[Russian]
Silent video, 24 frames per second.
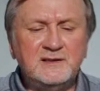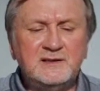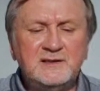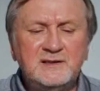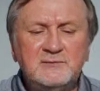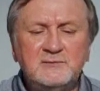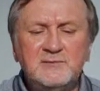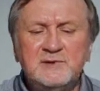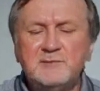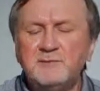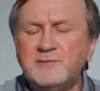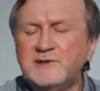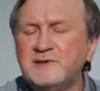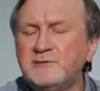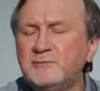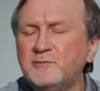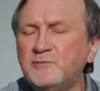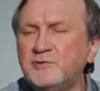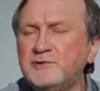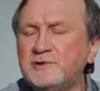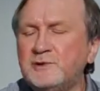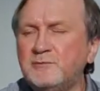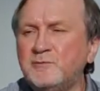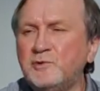Если мы
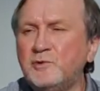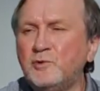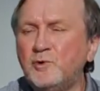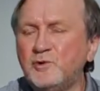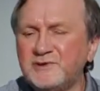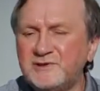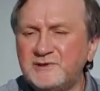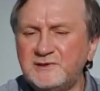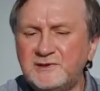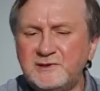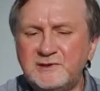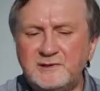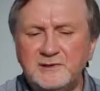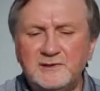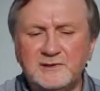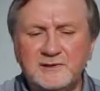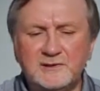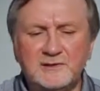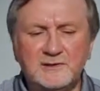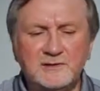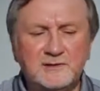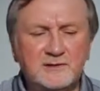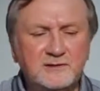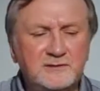посмотрим ГОСТ
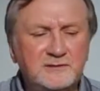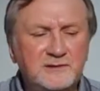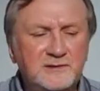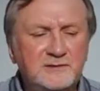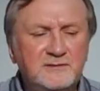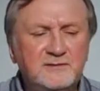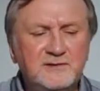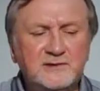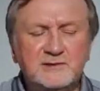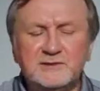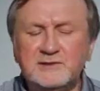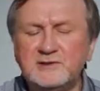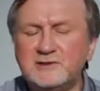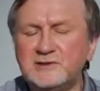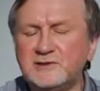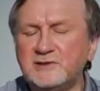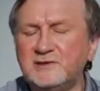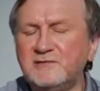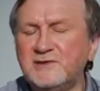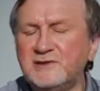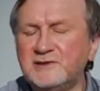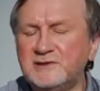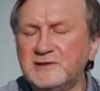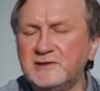э, от
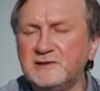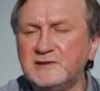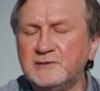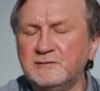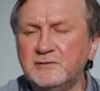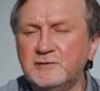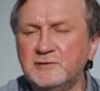2020